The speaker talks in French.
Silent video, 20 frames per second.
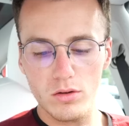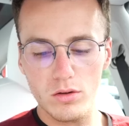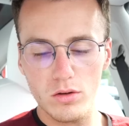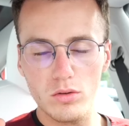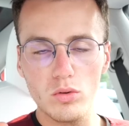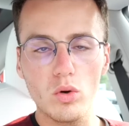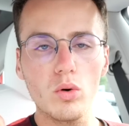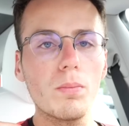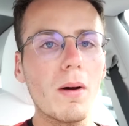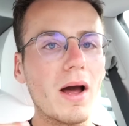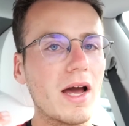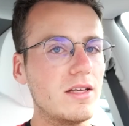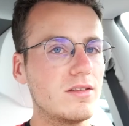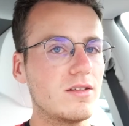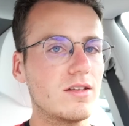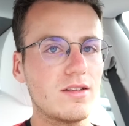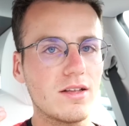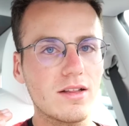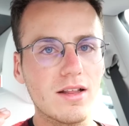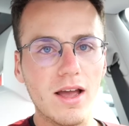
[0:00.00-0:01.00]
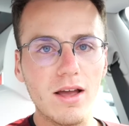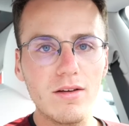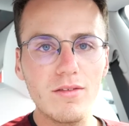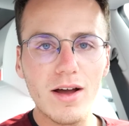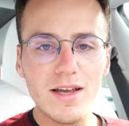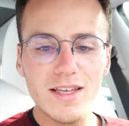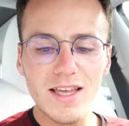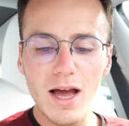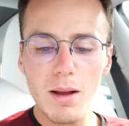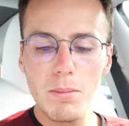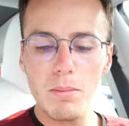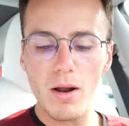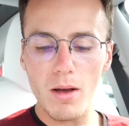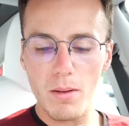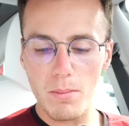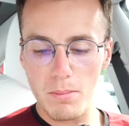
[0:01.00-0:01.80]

Euh, donc pareil, ça c'est très variable,